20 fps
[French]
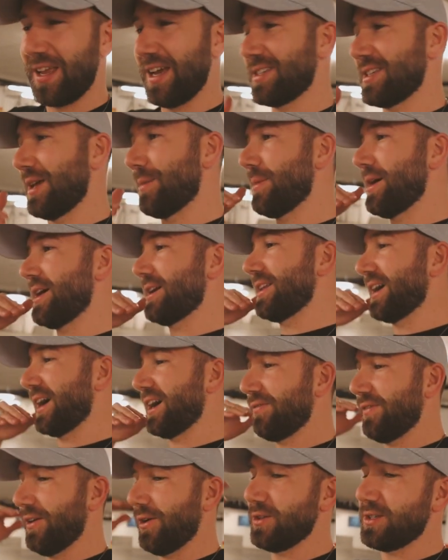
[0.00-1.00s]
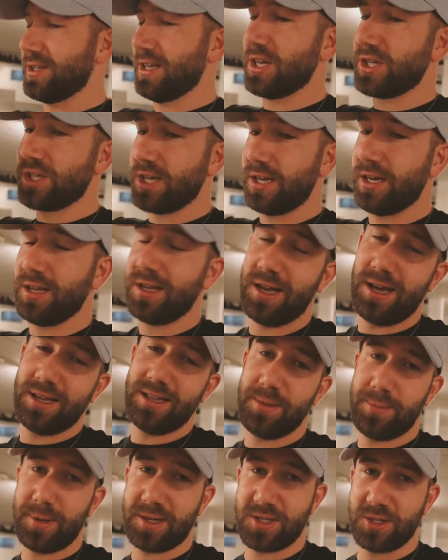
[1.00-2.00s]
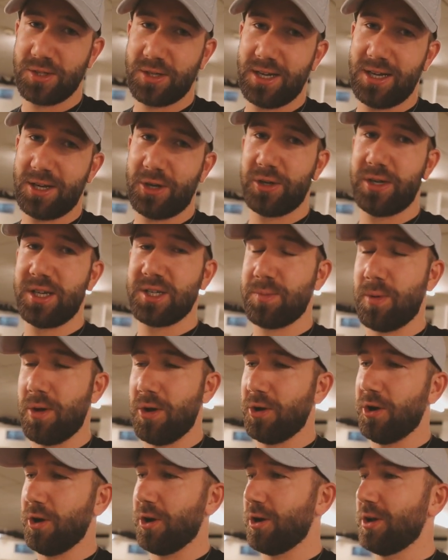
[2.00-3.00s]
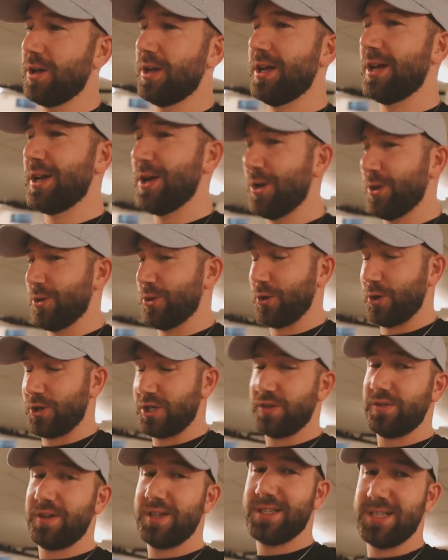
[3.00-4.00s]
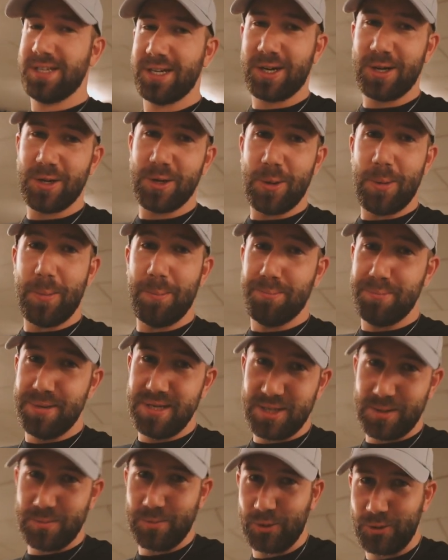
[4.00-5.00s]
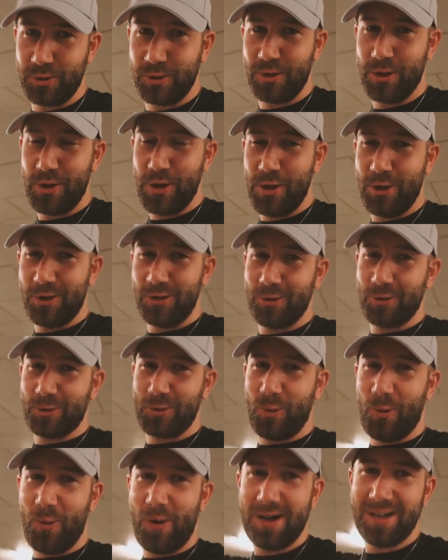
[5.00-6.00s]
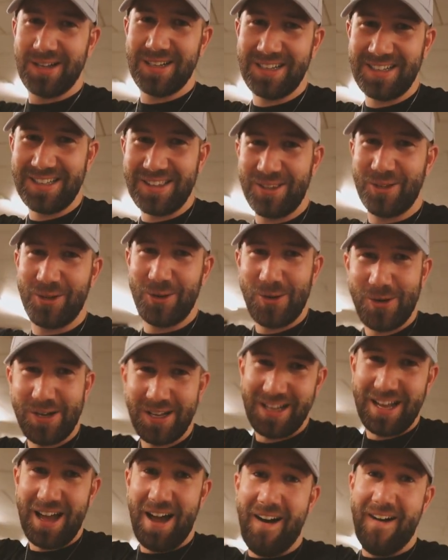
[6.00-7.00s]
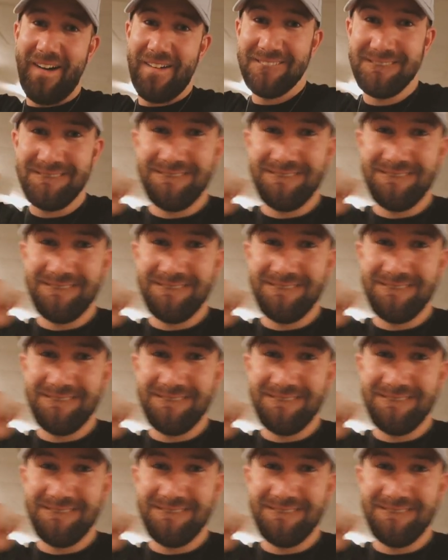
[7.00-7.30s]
et ça m'aide à référencer la chaîne à des personnes qui la connaissent pas encore. Donc j'ai envie de dire Beast Mode dans 3, 2, 1.